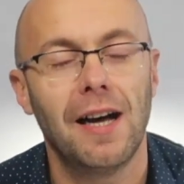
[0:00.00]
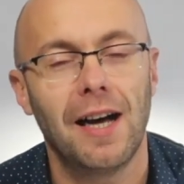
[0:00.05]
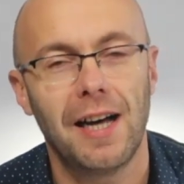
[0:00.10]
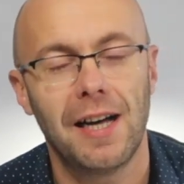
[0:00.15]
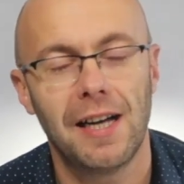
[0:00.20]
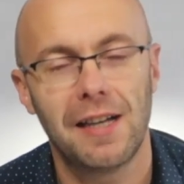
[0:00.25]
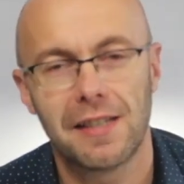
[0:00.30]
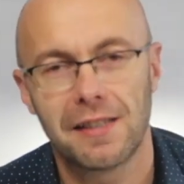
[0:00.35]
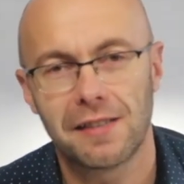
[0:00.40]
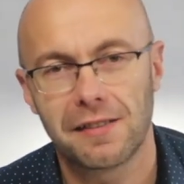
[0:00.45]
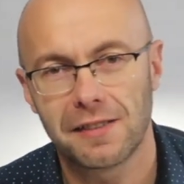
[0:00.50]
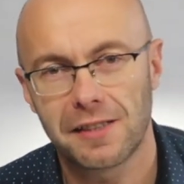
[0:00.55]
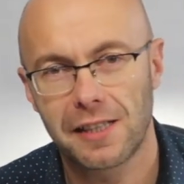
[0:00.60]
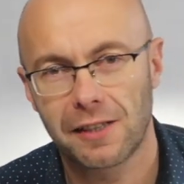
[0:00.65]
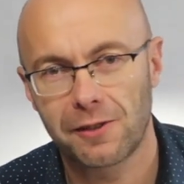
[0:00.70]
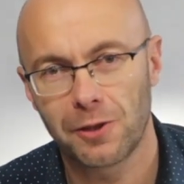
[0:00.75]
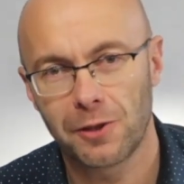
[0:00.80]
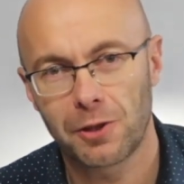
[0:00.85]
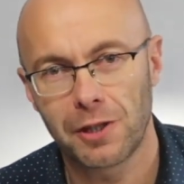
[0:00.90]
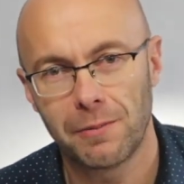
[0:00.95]
A
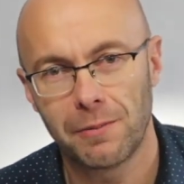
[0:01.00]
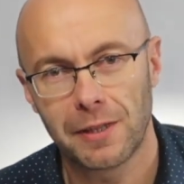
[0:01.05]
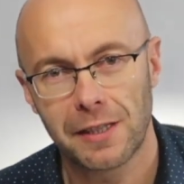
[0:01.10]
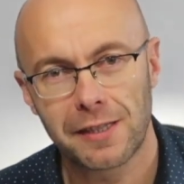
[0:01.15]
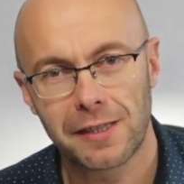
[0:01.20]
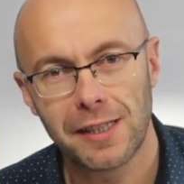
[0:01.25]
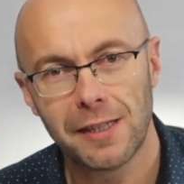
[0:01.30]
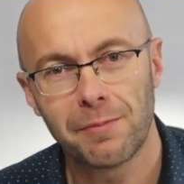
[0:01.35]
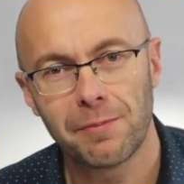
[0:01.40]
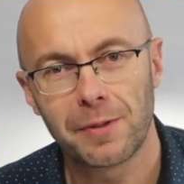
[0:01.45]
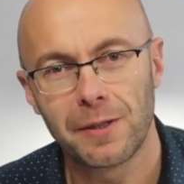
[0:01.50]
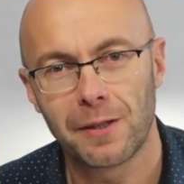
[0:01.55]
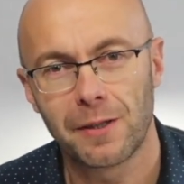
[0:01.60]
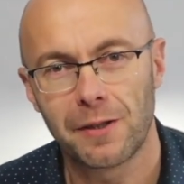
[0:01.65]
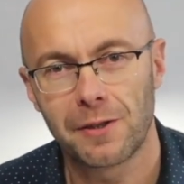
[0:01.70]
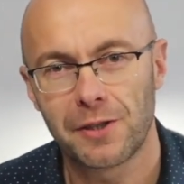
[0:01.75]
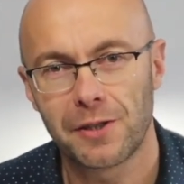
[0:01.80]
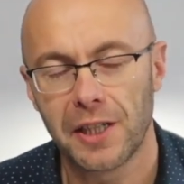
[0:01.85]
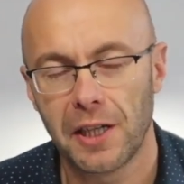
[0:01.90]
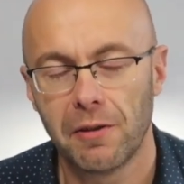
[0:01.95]
zakończyłem następny
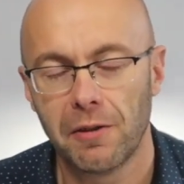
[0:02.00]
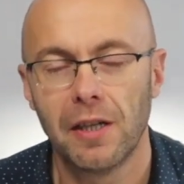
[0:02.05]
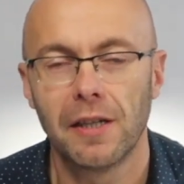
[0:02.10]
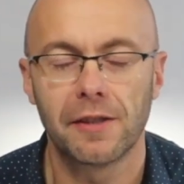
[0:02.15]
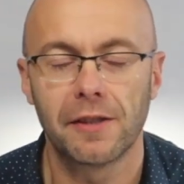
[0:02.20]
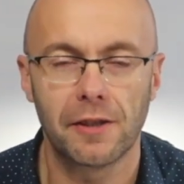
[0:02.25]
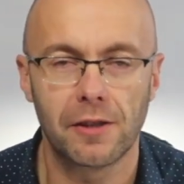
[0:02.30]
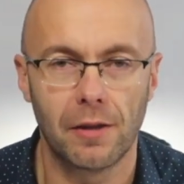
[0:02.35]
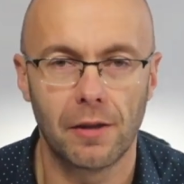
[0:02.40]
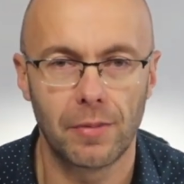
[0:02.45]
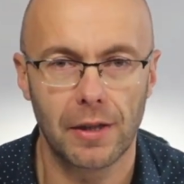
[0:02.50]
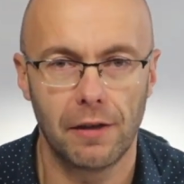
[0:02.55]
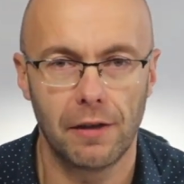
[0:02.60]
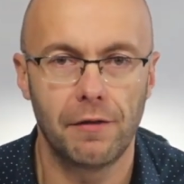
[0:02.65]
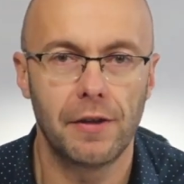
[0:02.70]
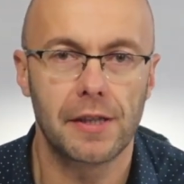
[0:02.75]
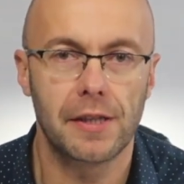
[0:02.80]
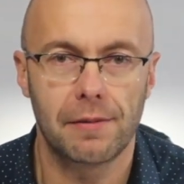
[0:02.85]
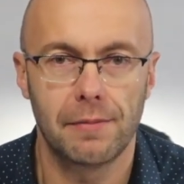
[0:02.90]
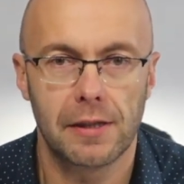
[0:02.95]
rozdział, no dobra,
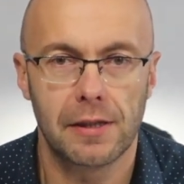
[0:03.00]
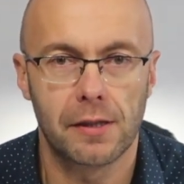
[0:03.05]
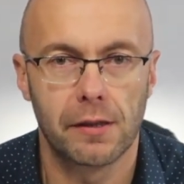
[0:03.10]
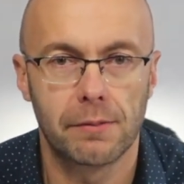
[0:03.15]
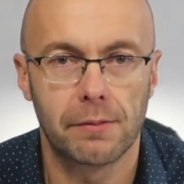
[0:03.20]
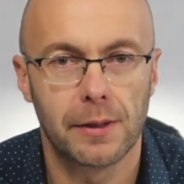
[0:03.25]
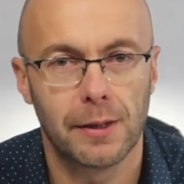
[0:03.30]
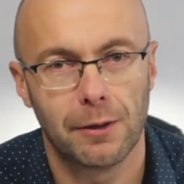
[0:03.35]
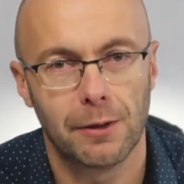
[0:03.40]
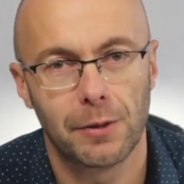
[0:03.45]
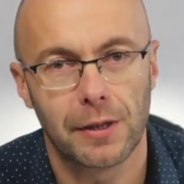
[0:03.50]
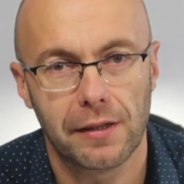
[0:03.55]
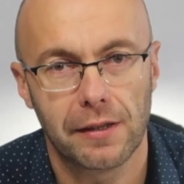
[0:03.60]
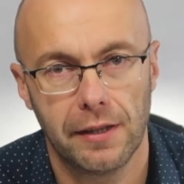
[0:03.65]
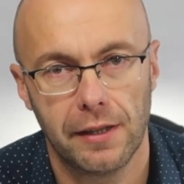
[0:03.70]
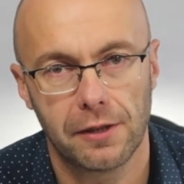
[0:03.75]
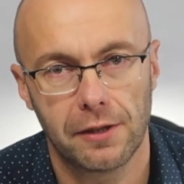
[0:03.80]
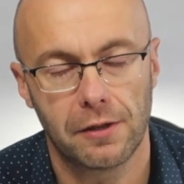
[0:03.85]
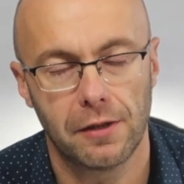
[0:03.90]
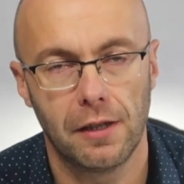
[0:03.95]
wezmę sobie
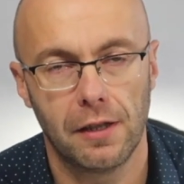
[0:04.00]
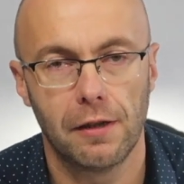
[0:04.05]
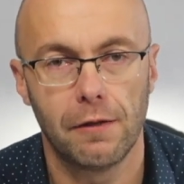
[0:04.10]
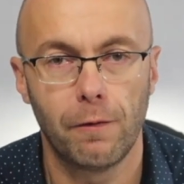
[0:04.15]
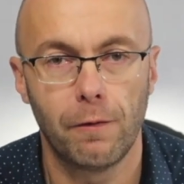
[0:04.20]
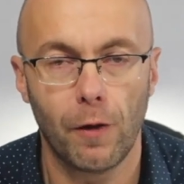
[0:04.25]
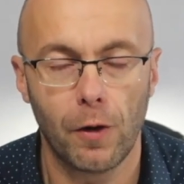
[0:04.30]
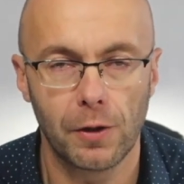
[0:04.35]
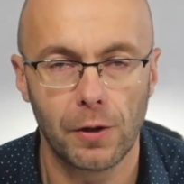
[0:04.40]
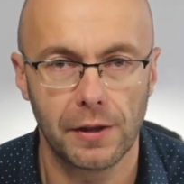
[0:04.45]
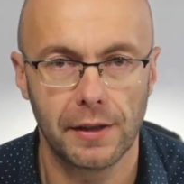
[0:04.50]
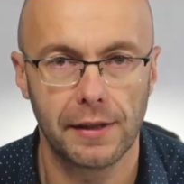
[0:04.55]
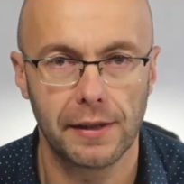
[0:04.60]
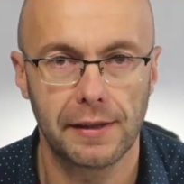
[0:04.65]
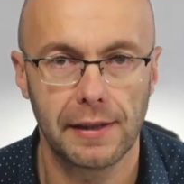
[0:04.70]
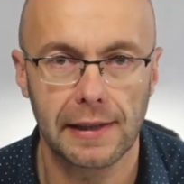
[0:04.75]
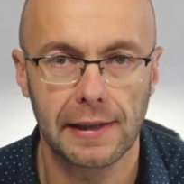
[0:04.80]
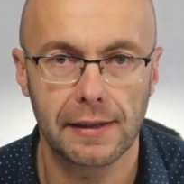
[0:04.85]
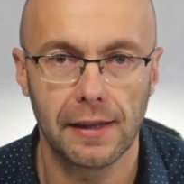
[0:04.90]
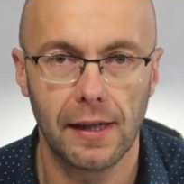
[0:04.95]
weekend e, wolny i
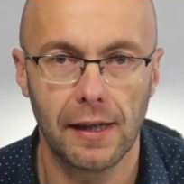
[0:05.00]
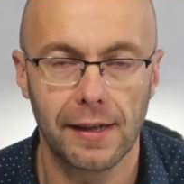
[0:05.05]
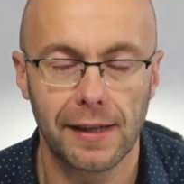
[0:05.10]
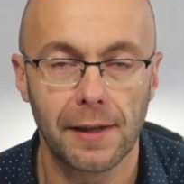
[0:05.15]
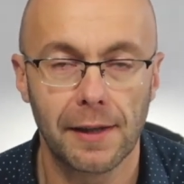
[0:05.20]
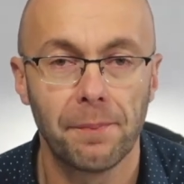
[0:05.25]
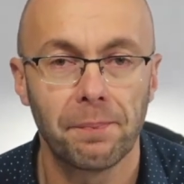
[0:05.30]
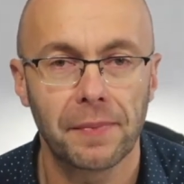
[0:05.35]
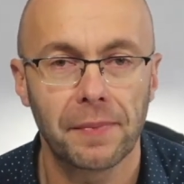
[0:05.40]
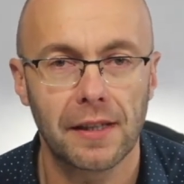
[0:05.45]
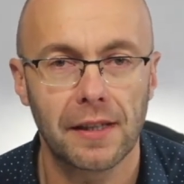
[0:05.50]
tak dalej.